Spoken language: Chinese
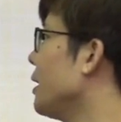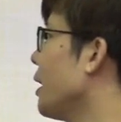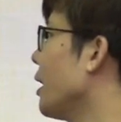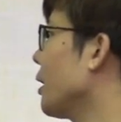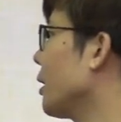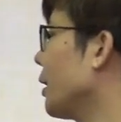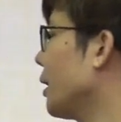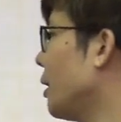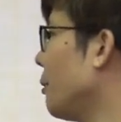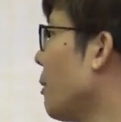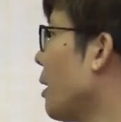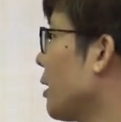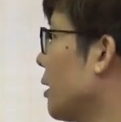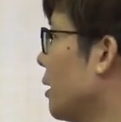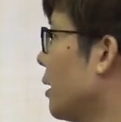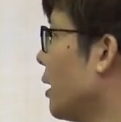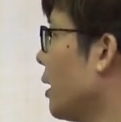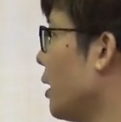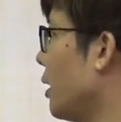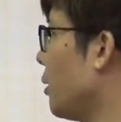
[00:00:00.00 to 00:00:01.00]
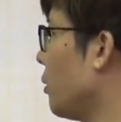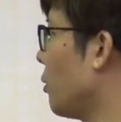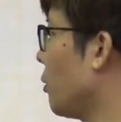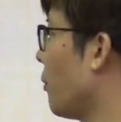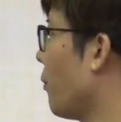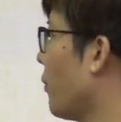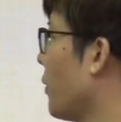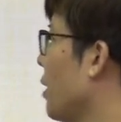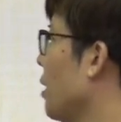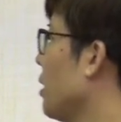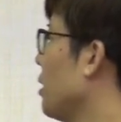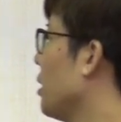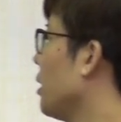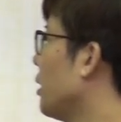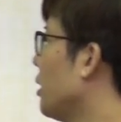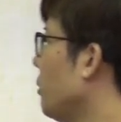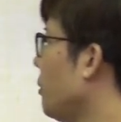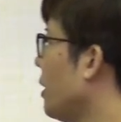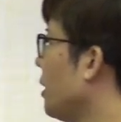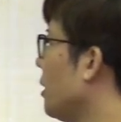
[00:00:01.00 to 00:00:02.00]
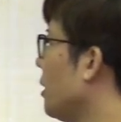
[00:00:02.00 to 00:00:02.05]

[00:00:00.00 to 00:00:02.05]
你加 kimadei lu，那